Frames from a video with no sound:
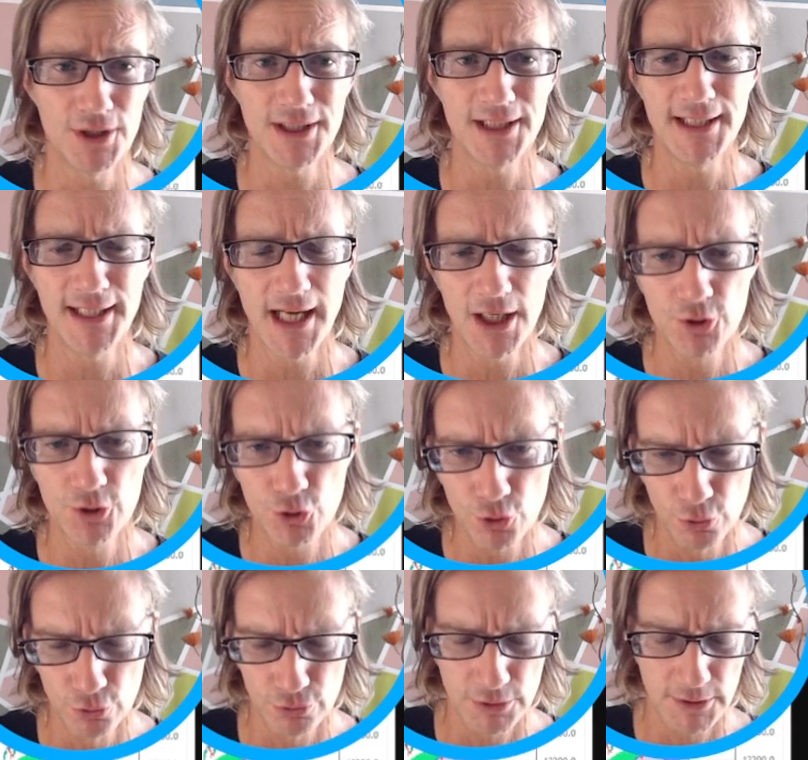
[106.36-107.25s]
In
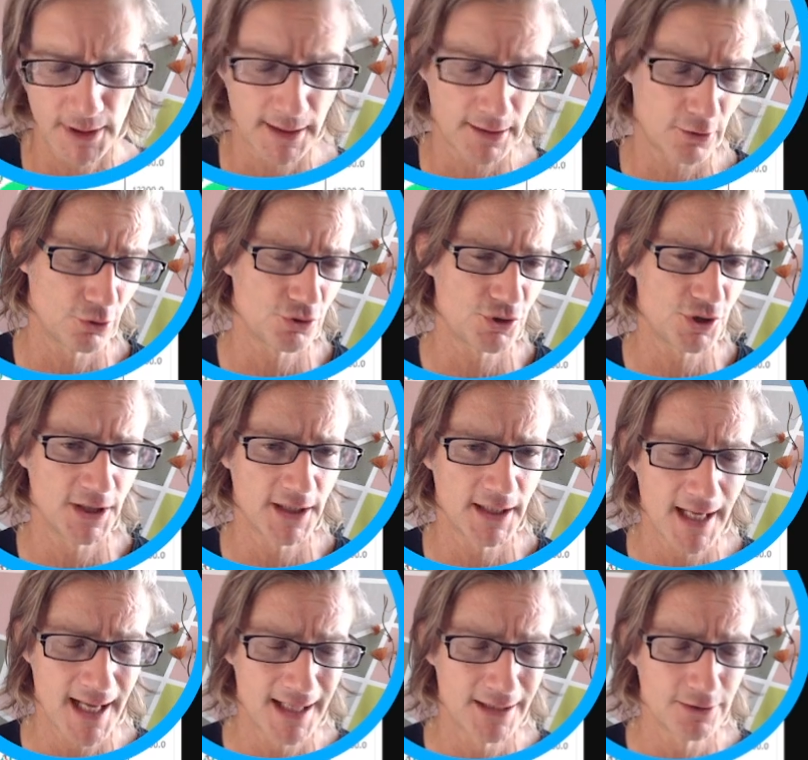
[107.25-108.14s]
aggiunta,
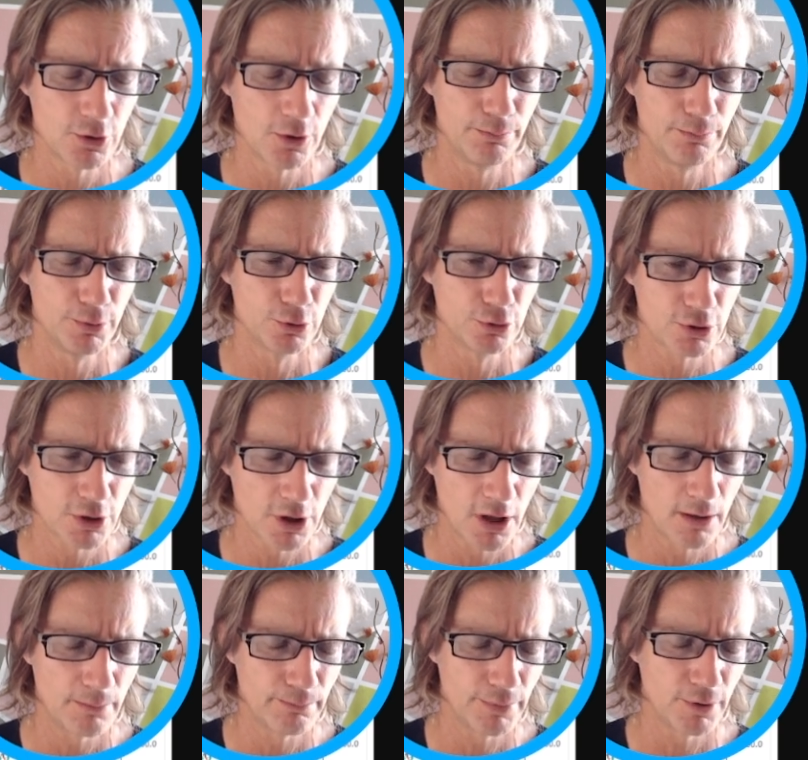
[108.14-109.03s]
considerando
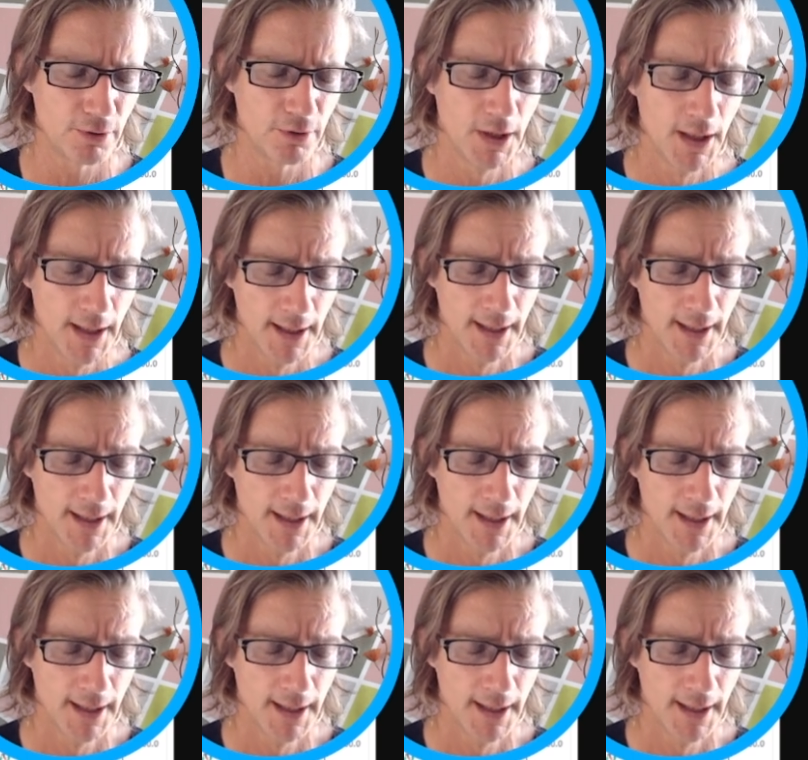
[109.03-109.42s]
purtroppo